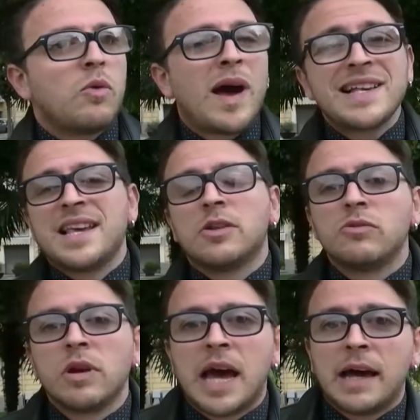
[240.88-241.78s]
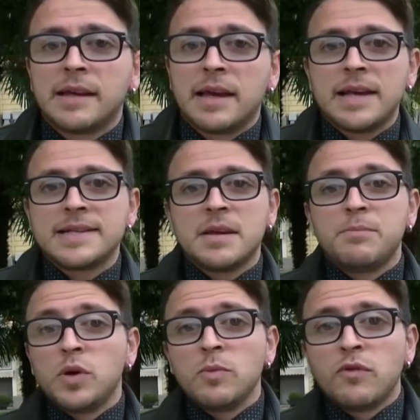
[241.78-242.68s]
quasi annullate,
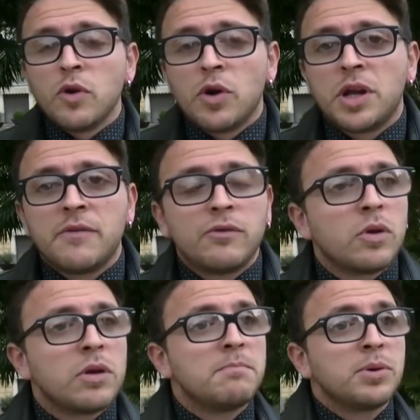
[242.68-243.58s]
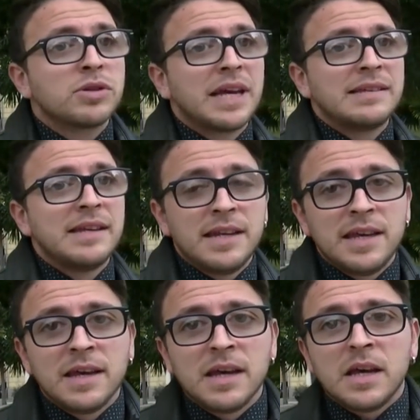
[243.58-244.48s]
esempio i mufloni che furono importati
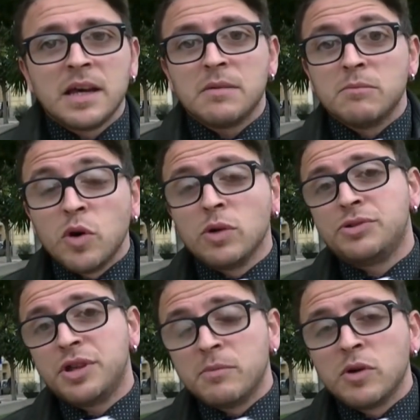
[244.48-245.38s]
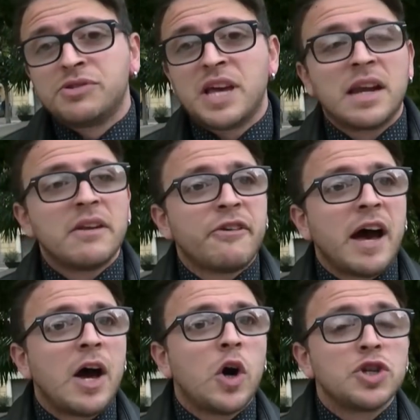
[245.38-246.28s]
lì eh, molti e molti anni
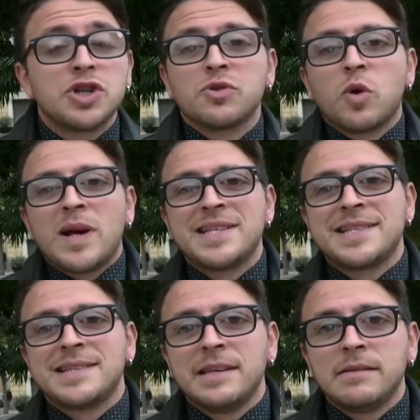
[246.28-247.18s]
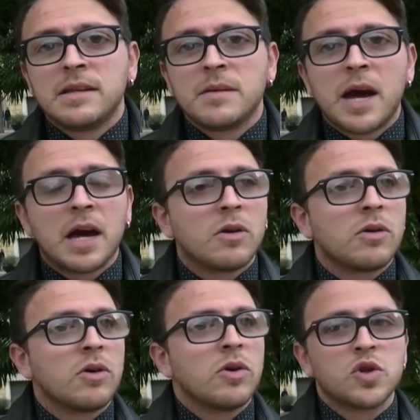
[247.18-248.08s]
fa oggi sono quasi estinti,
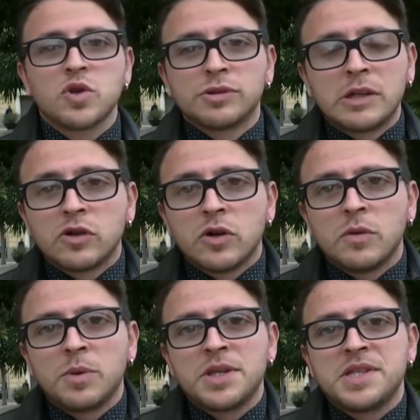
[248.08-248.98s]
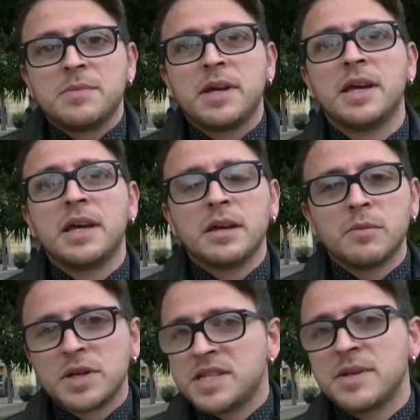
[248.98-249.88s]
rimangono soltanto pochissimi
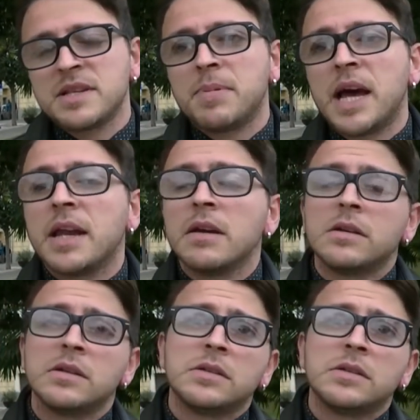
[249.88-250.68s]
esemplari. Naturalmente